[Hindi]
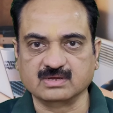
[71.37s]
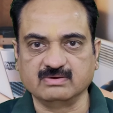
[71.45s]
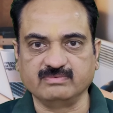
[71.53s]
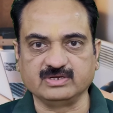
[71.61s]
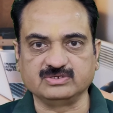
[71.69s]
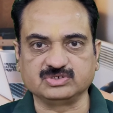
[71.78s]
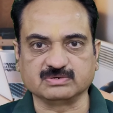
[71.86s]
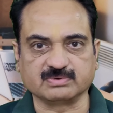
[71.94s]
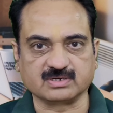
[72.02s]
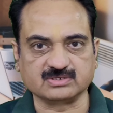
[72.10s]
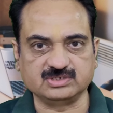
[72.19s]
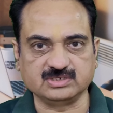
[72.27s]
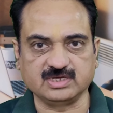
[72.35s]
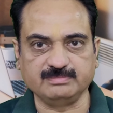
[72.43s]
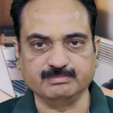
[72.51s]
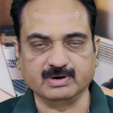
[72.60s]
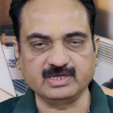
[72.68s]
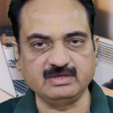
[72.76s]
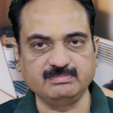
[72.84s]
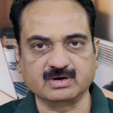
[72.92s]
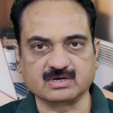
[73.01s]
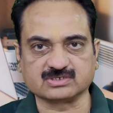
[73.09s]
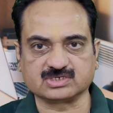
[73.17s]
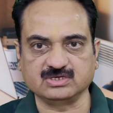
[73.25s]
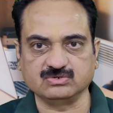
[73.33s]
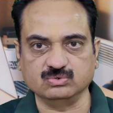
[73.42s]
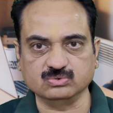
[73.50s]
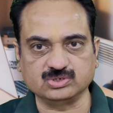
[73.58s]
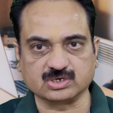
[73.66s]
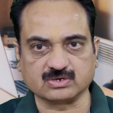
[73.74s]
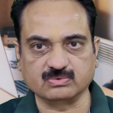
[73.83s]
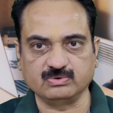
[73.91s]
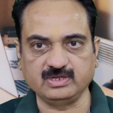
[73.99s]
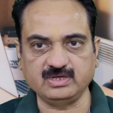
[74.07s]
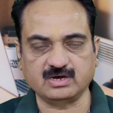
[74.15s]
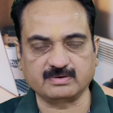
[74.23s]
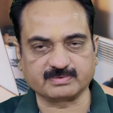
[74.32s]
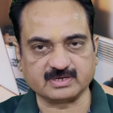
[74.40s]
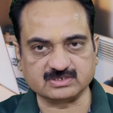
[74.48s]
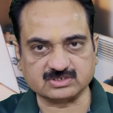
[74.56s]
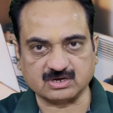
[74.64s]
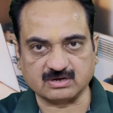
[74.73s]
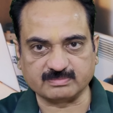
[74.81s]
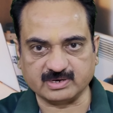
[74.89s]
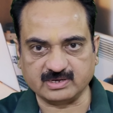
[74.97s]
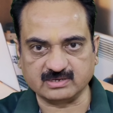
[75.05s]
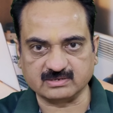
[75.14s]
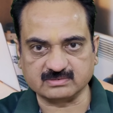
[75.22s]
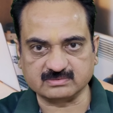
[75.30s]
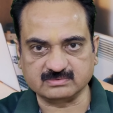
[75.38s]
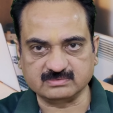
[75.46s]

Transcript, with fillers: वृषभ राशि की मई मास की गोचर कुंडली आपके सामने है